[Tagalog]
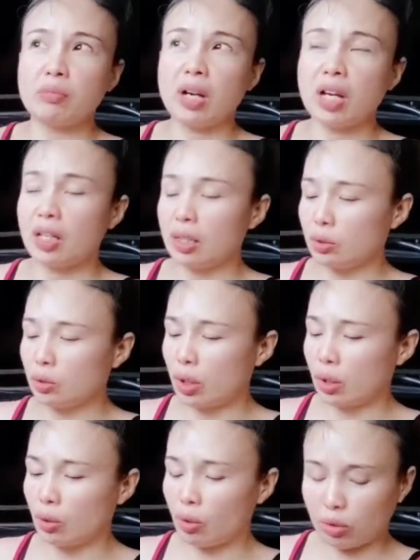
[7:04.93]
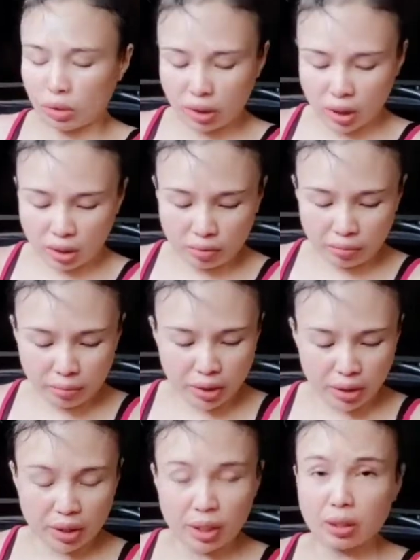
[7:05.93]
mahal ito ng konti
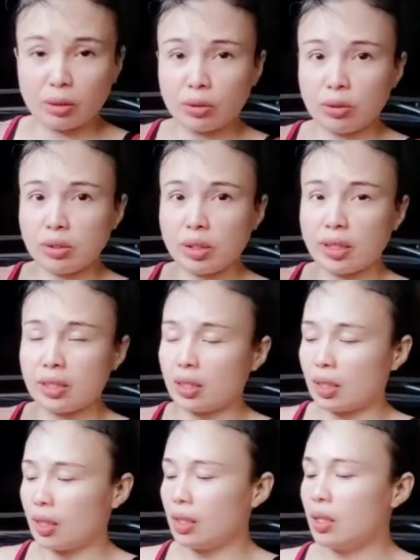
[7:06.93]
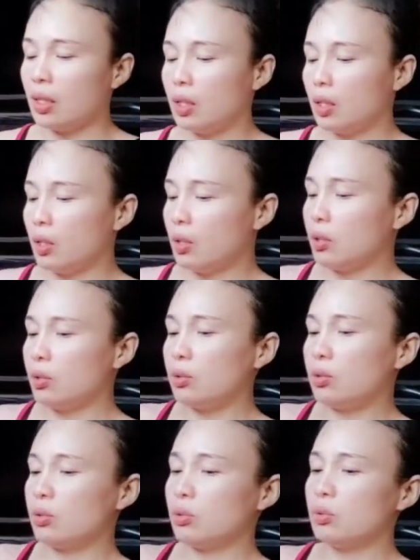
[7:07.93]
compared dito sa isa.
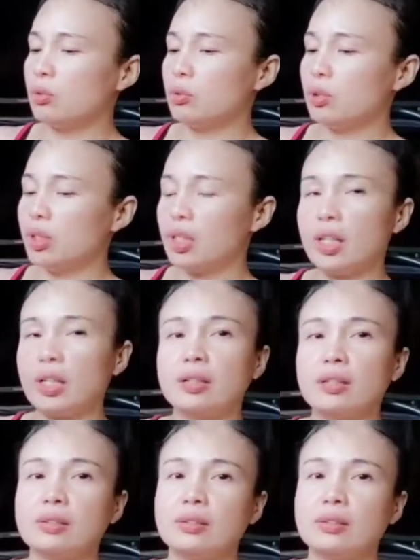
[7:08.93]
So, ayan.